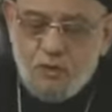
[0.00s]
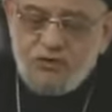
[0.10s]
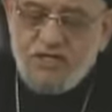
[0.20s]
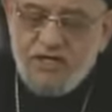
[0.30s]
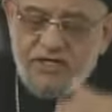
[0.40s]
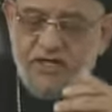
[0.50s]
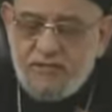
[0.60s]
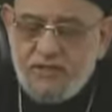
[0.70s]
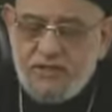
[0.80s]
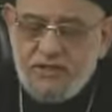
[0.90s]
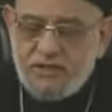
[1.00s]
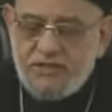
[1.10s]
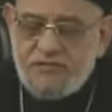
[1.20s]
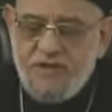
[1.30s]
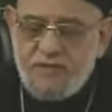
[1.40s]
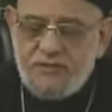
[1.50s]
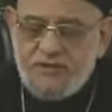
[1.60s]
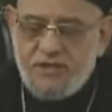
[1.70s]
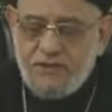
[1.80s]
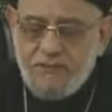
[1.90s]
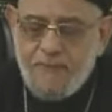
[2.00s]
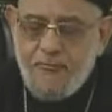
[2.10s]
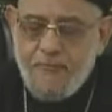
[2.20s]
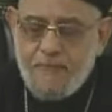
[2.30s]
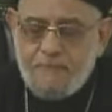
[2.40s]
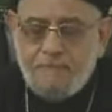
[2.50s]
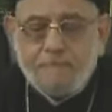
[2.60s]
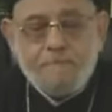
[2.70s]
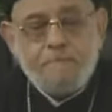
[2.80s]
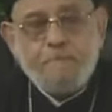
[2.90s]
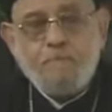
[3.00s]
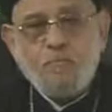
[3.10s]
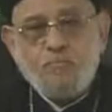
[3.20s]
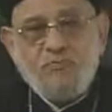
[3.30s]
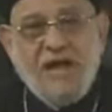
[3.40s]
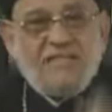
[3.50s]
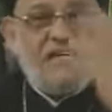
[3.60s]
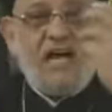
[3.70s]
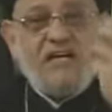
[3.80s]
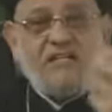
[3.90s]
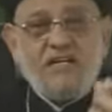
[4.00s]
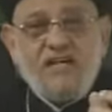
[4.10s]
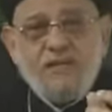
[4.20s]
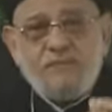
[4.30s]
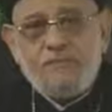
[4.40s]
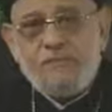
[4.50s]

نقطه غيرها بقى دي اتفهمت ها عندك حاجه تانية